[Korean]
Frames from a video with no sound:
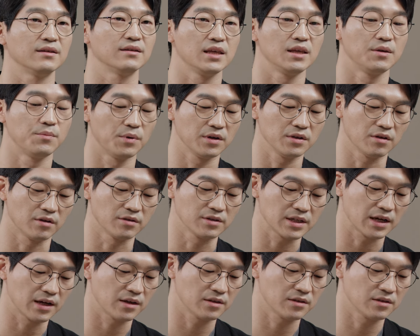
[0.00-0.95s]
이번
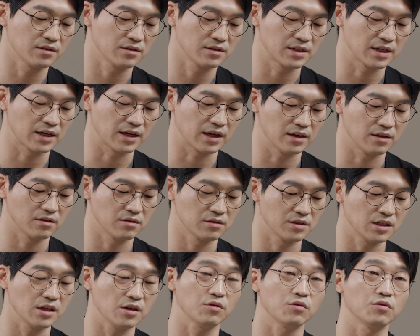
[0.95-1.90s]
영상에서는 제가 이런
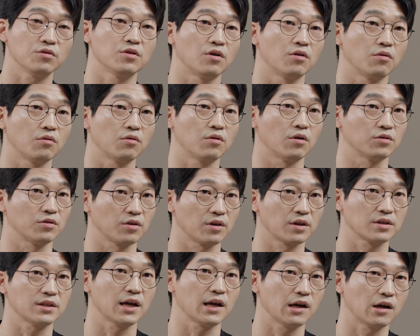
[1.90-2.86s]
실리콘 연고를
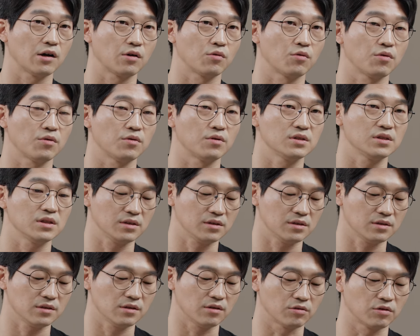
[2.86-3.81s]
어떻게 사용하고
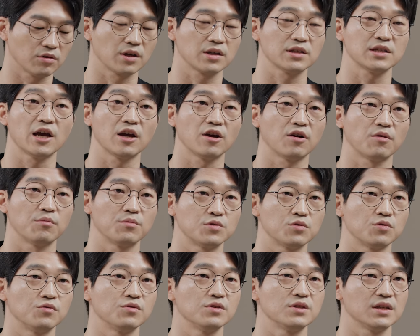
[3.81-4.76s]
시트를 어떻게 사용하면
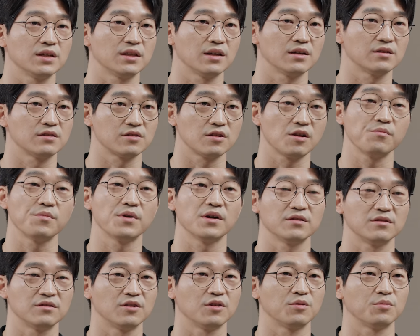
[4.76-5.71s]
좋을지에 대해서
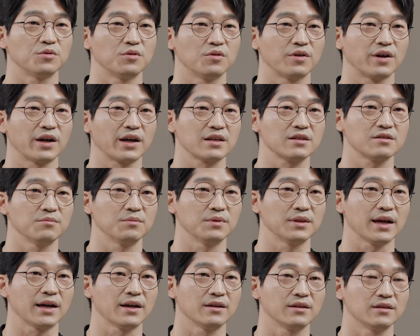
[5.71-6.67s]
설명을 드려보도록
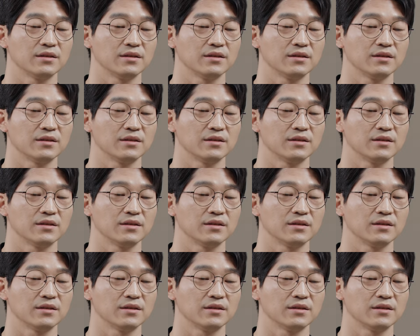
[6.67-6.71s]
하겠습니다.